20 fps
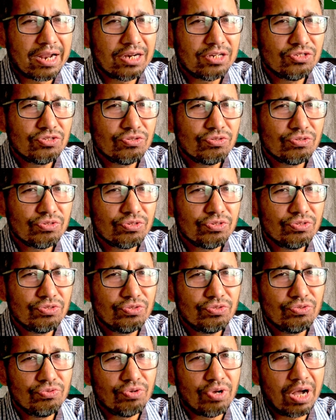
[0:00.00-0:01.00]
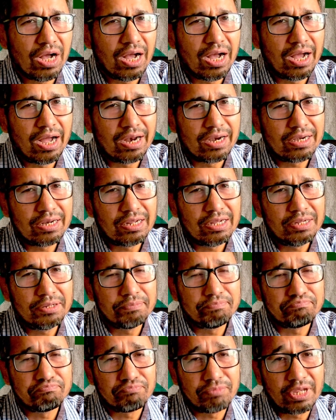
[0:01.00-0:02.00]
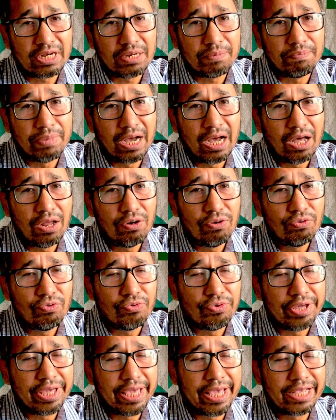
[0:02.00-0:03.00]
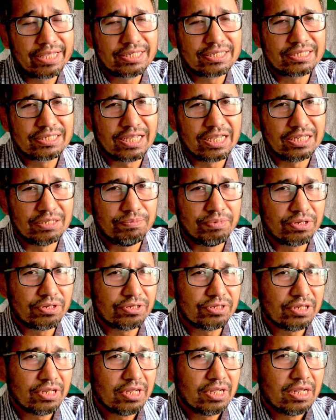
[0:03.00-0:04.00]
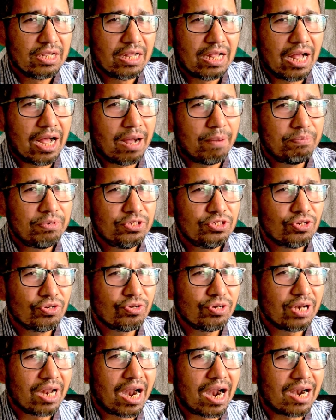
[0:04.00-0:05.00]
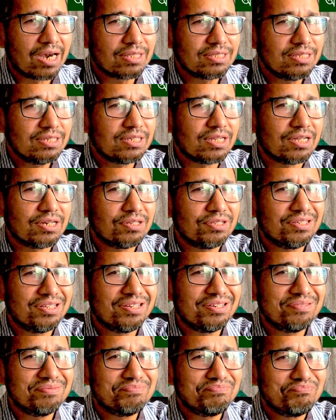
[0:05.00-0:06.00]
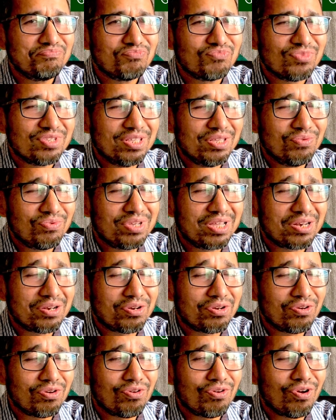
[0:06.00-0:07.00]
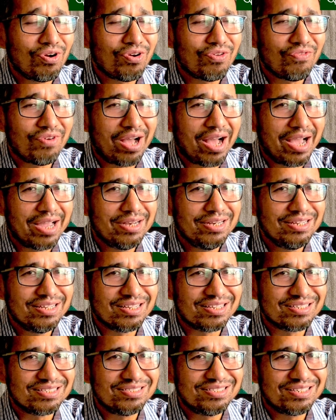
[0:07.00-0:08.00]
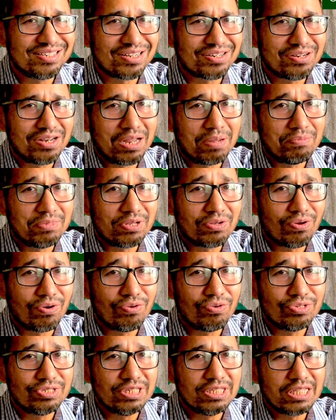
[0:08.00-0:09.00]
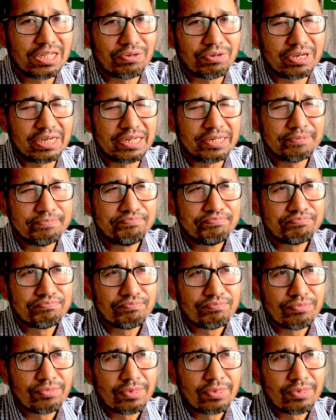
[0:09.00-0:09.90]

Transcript: লেখার জন্য কিন্তু হাঁটা একটা ভালো এক্সারসাইজ বিকজ আপনি যখন হাঁটতে যান দেন ইউ গেট লড অফ আইডিয়াস যেটা আসলে আমি কখনো চিন্তা করিনি